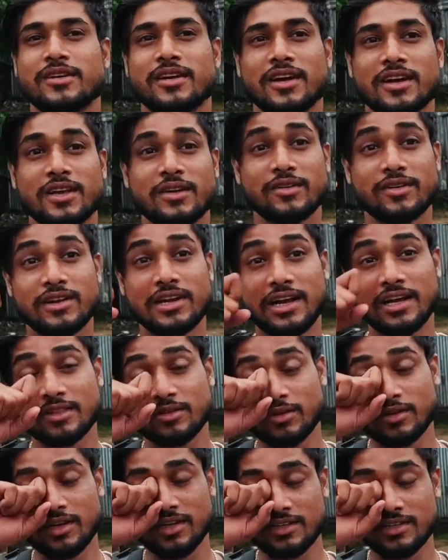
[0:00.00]
हो गया क्योंकि
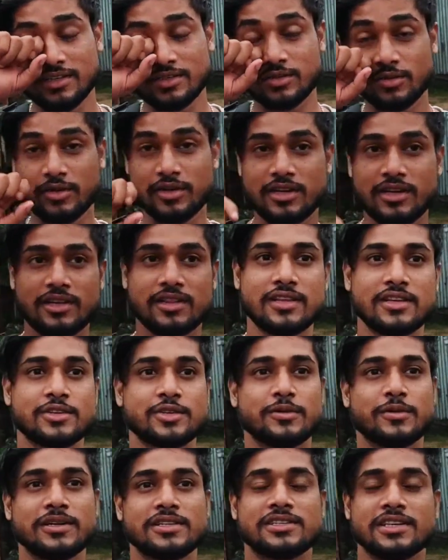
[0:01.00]
रात को ठीक से सोए नहीं थे
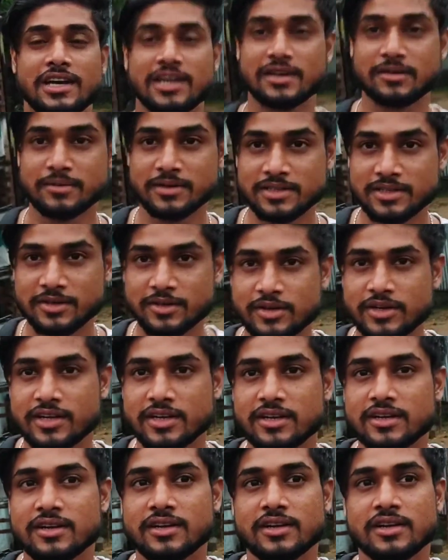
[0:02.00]
सुबह चार बजे
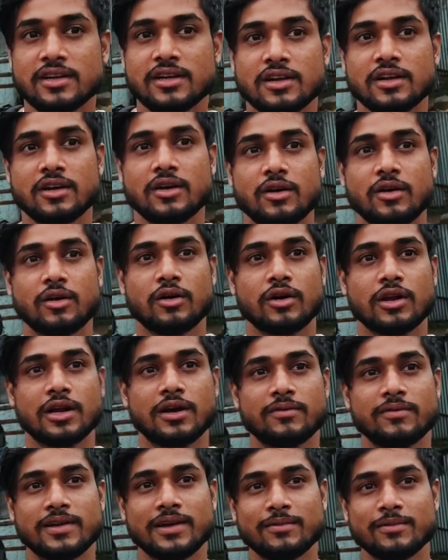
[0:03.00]
उठे हैं और
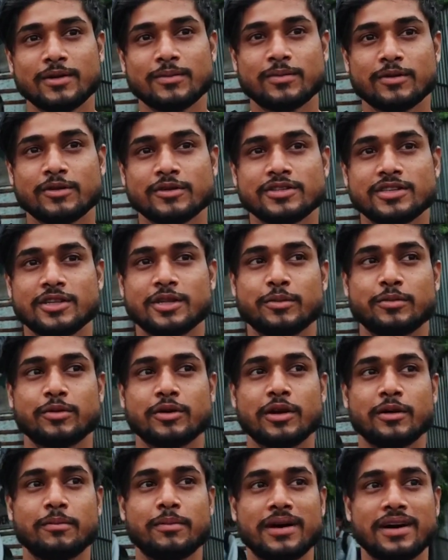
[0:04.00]
अभी हम लोग पहुँचे तो
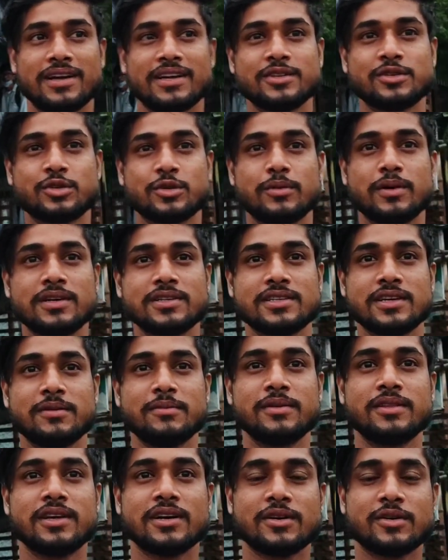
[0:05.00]
पूरा बारिश सुबह से
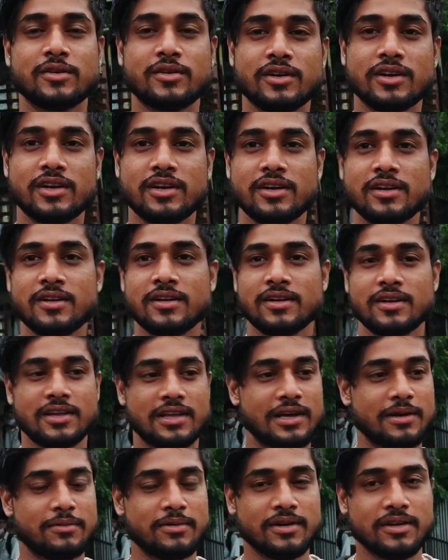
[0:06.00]
अभी तक हो रहा है
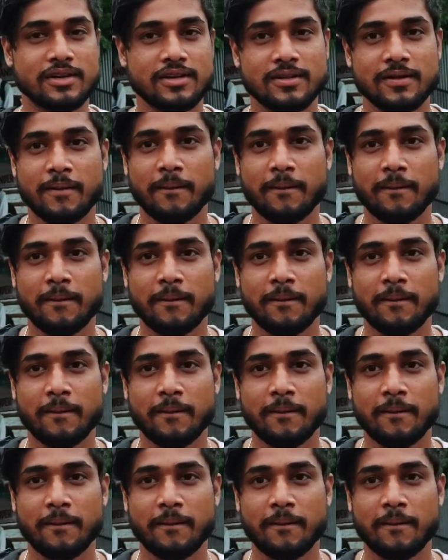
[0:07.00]
क्या भाई